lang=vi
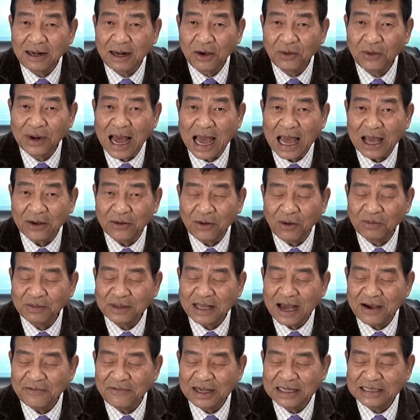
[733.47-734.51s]
lâu đài của ông
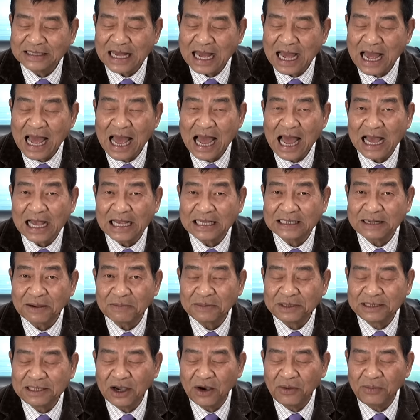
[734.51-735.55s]
ta với giá
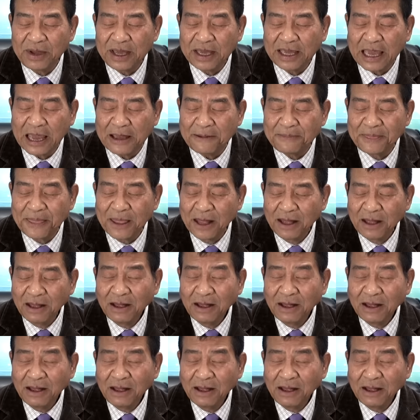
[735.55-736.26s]
200 triệu Mỹ Kim.